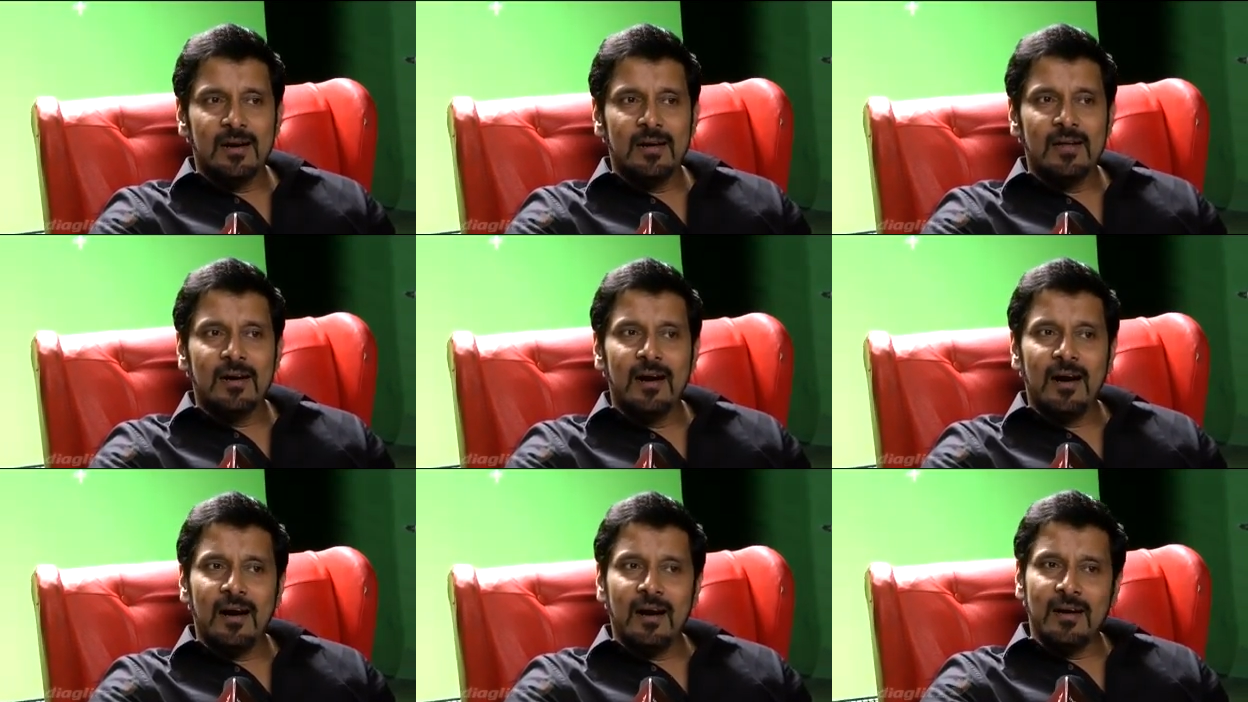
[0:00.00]

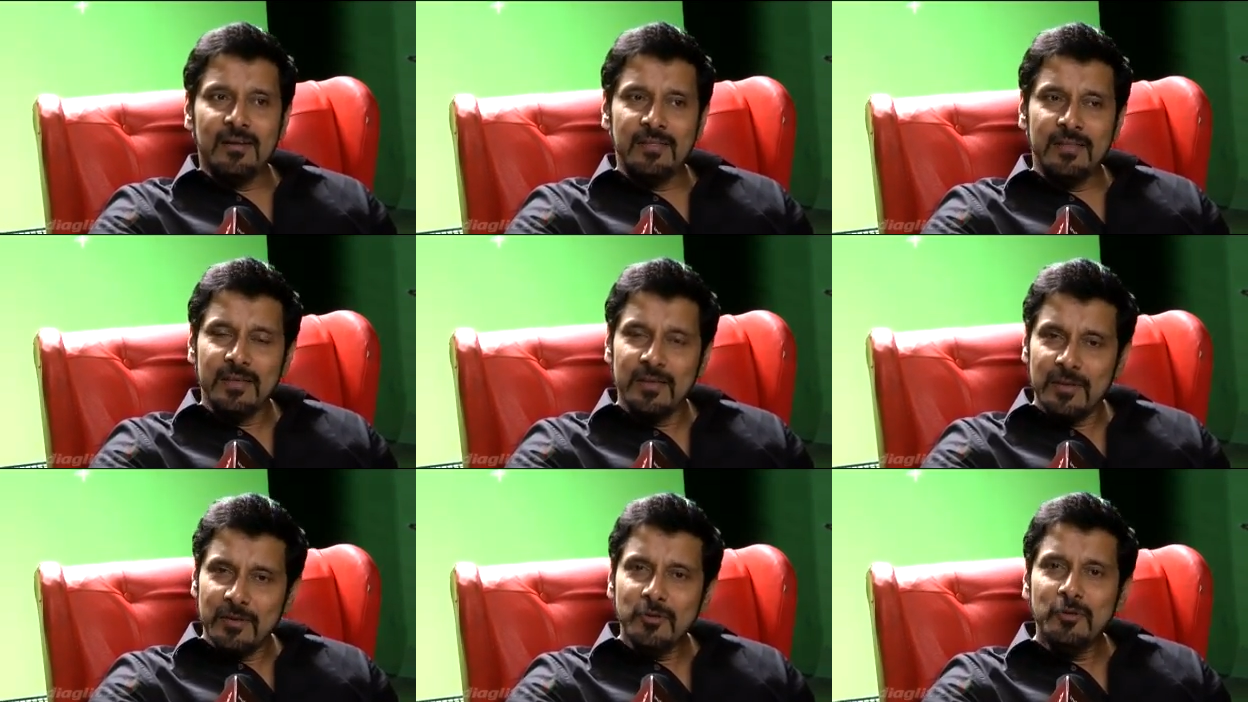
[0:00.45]
ஆனால்
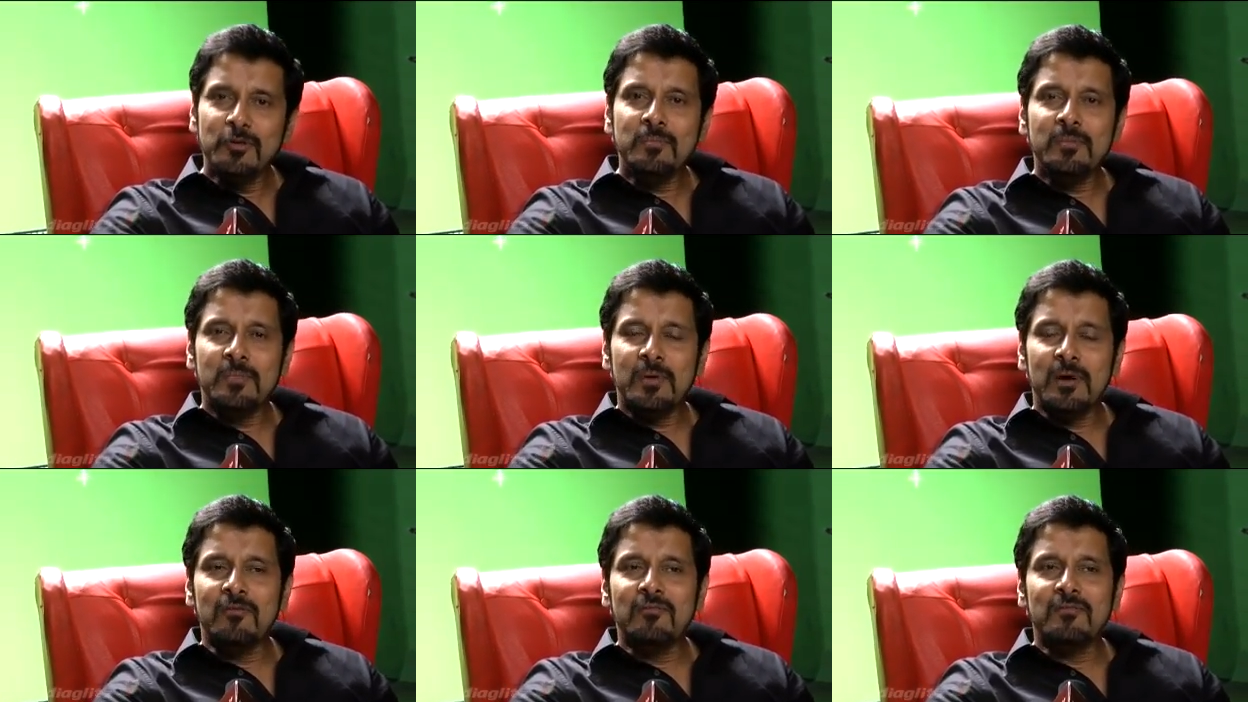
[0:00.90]
அது
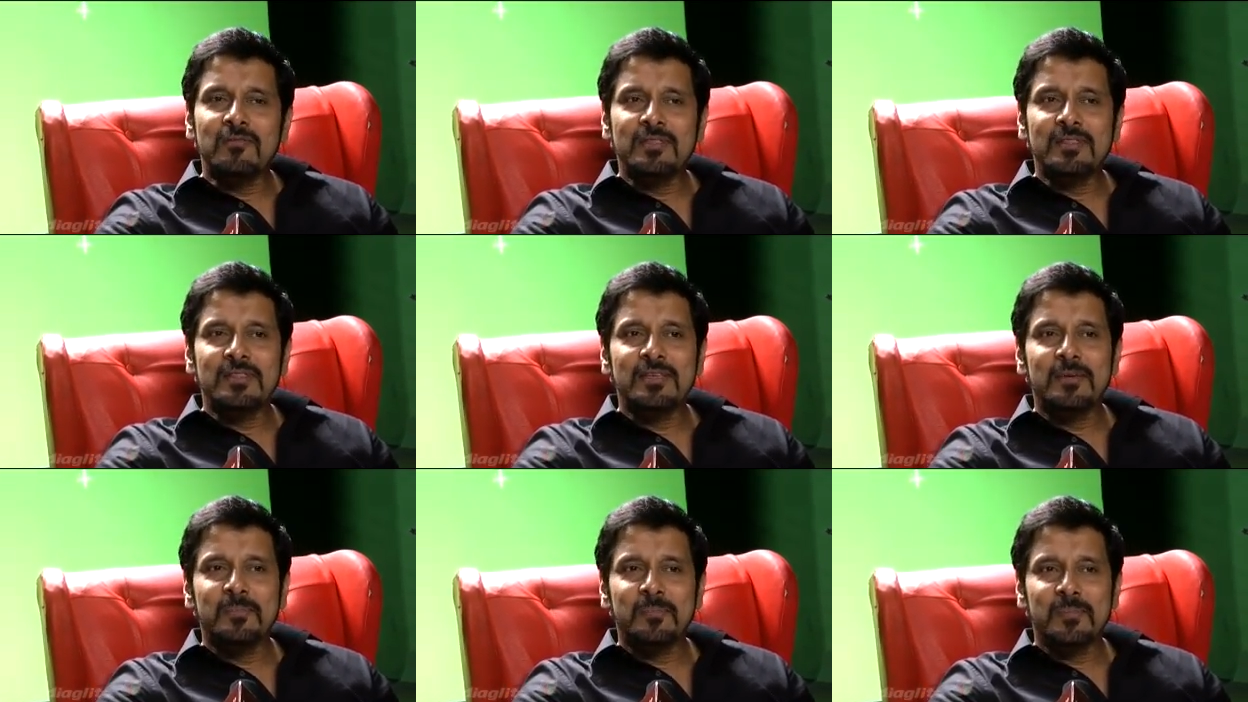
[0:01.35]
இருந்தும் அவர்
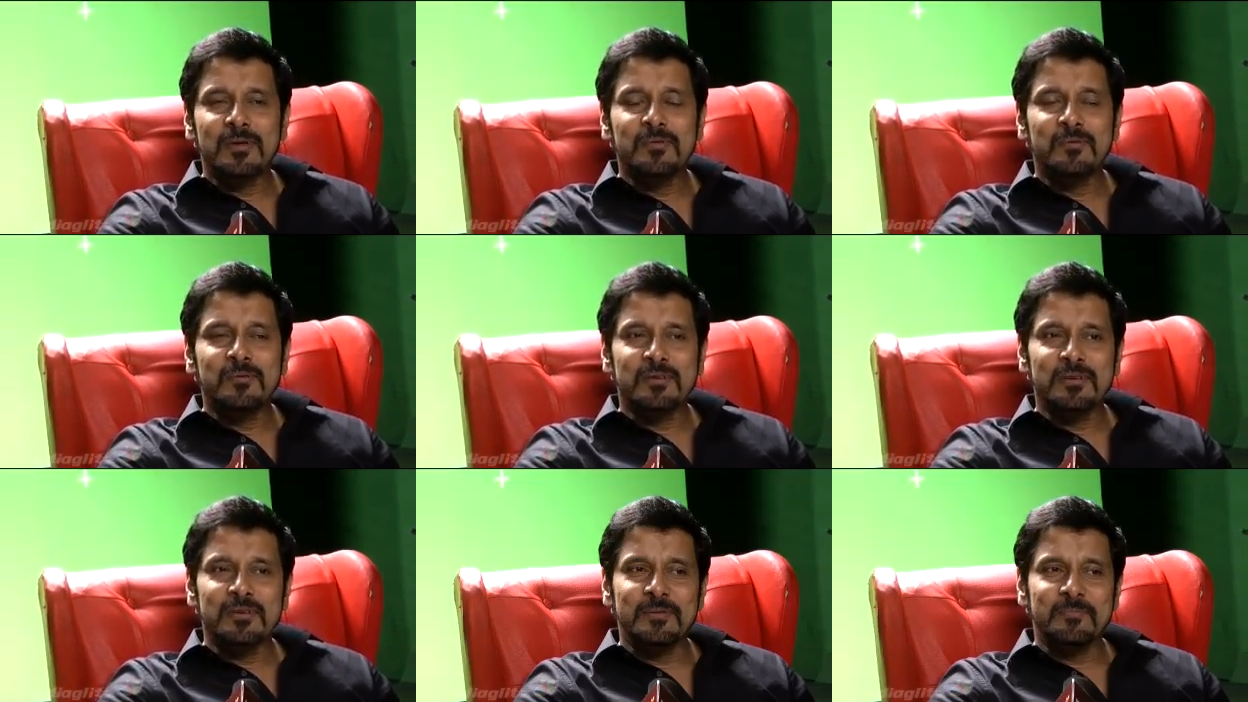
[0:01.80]
வந்து
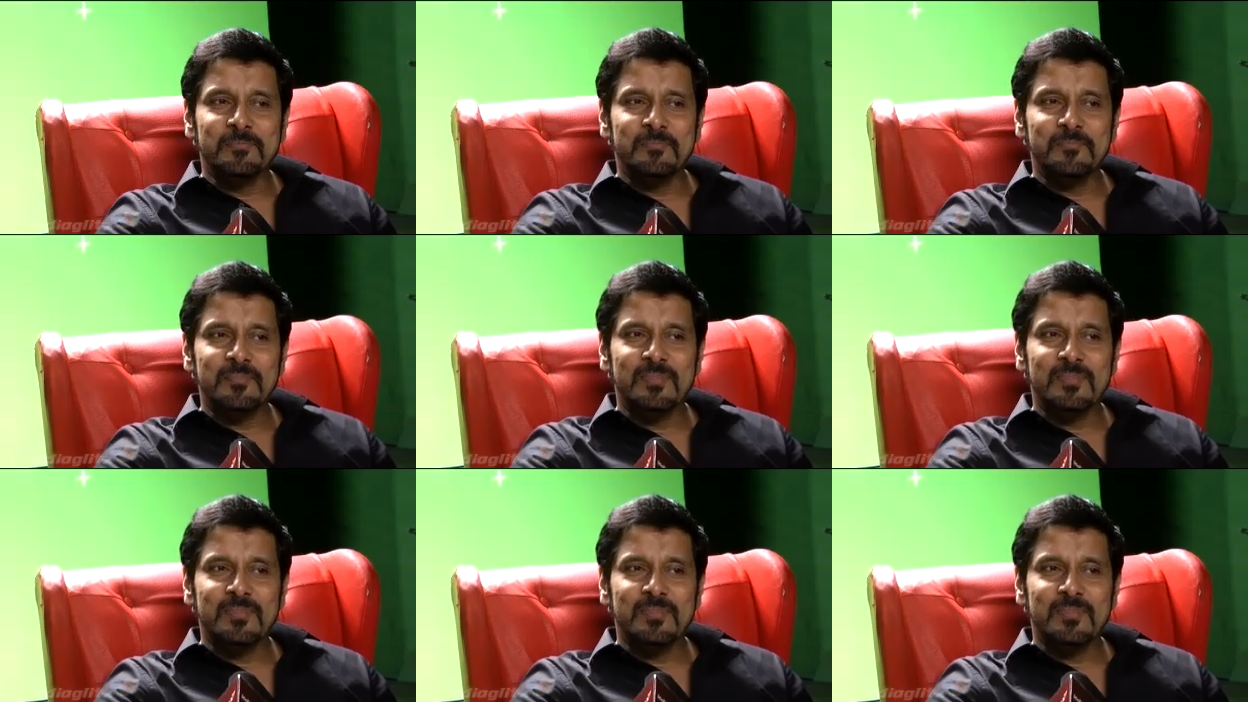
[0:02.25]
எப்படி ஒரு